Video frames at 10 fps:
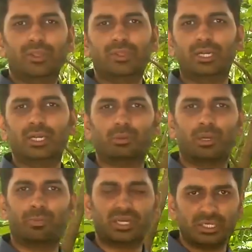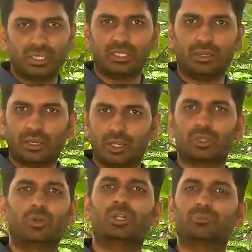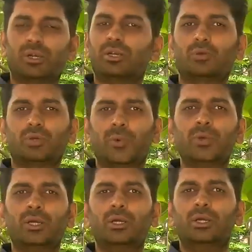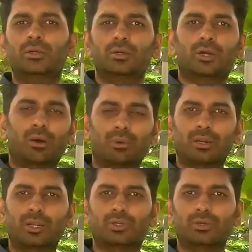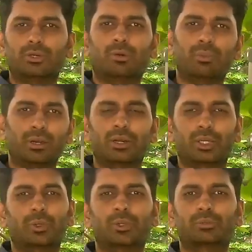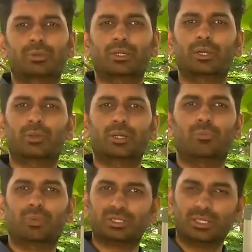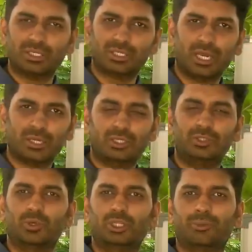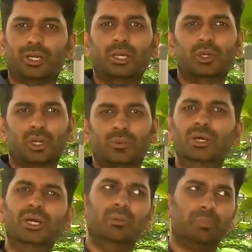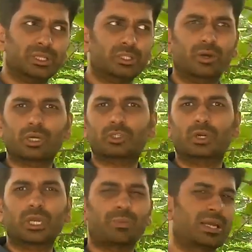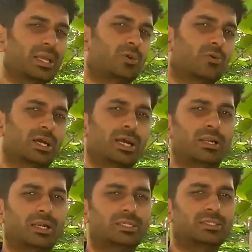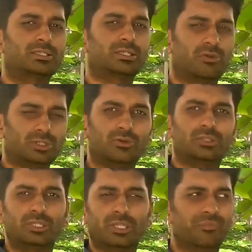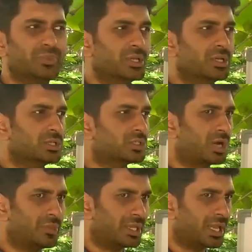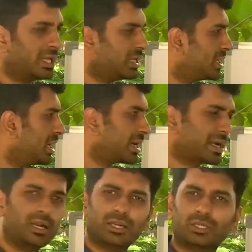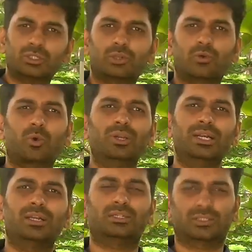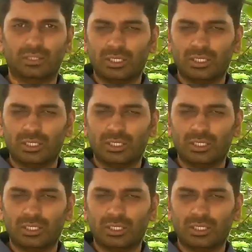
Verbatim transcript: వాళ్ళు ఎందుకంటే మనం పర్సంటేజ్లు రేషియోల గురించి మాట్లాడుకున్నాం కామన్ రేషియో కంబైన్ రేషియో గురించి మాట్లాడుకున్నాం పర్సంటేజ్ క్యాలిక్యులేషన్స్ గురించి మాట్లాడుకున్నాం ప్రతి ఒక్క చోట బాగా ఎక్కువగా క్యాలిక్యులేట్ చేయాల్సిన అవసరం వచ్చింది సో అందుకే ఆ క్యాలిక్యులేషన్స్లో కొన్ని ట్రిక్స్